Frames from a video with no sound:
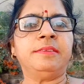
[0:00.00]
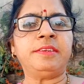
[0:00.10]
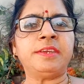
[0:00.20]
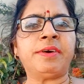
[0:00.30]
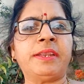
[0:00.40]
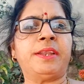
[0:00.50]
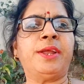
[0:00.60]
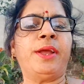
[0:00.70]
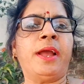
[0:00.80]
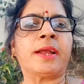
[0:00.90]
जीवन
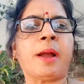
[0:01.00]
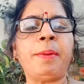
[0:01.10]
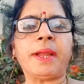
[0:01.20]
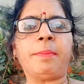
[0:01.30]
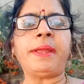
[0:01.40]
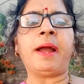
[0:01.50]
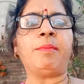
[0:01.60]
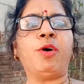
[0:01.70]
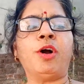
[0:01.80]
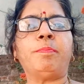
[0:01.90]
कभी कभी
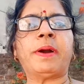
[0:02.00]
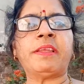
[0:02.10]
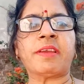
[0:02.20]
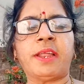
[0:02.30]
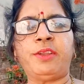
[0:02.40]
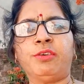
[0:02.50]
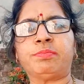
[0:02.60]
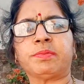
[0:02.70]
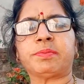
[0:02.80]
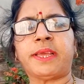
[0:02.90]
हम लोग परेशानियों
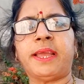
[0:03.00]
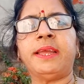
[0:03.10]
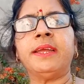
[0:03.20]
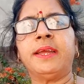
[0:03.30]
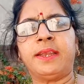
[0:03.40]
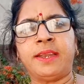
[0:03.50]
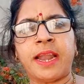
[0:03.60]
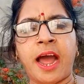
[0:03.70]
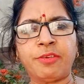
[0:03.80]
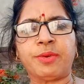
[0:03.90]
से
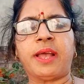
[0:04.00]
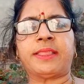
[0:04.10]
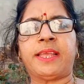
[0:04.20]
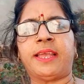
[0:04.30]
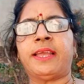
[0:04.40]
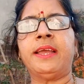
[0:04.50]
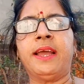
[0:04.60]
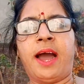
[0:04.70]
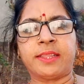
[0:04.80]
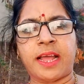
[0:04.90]
निराश हो जाते हैं
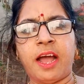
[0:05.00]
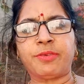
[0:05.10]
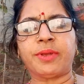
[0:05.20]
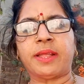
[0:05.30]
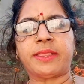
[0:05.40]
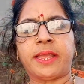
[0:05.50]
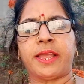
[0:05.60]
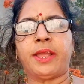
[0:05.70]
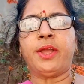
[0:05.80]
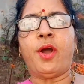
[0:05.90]
हताश हो जाते
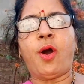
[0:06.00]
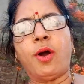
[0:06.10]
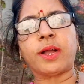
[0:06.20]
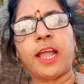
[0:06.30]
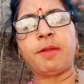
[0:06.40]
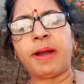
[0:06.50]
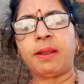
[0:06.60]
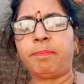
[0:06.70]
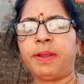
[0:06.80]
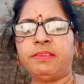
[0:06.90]
हैं और कई बार
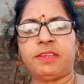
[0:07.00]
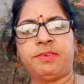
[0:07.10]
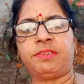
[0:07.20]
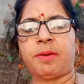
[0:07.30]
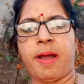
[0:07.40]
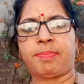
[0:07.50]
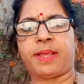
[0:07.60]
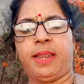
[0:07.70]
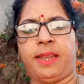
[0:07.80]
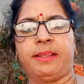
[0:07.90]
हम अपना जीवन समाप्त
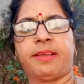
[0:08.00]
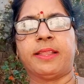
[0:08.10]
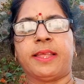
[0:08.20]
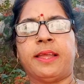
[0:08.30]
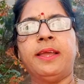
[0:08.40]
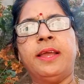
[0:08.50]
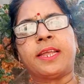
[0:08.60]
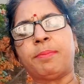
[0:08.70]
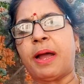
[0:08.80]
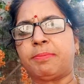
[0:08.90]
कर लेना चाहते हैं
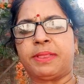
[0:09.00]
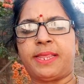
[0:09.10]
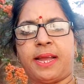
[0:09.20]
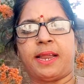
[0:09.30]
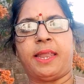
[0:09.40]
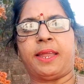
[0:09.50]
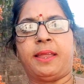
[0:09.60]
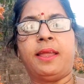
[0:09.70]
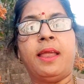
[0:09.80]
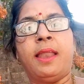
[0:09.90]
कि हम आत्महत्या कर लेंगे
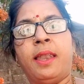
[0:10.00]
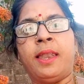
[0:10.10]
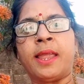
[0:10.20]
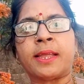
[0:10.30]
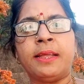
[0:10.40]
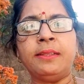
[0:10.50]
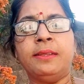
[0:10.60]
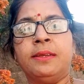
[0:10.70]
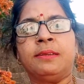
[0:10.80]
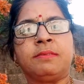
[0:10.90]
लेकिन
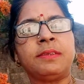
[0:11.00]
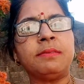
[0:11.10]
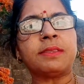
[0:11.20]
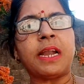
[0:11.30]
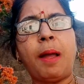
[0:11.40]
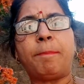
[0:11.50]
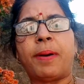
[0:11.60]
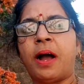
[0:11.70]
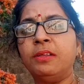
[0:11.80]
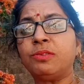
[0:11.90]
जिस तरह
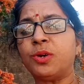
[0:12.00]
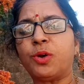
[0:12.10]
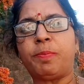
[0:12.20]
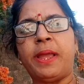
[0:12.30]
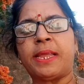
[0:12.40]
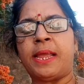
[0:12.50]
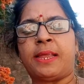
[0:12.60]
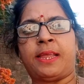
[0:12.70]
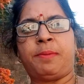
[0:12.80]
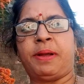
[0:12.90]
पाँच सौ रुपये की
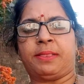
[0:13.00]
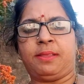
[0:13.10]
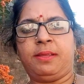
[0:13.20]
कीमत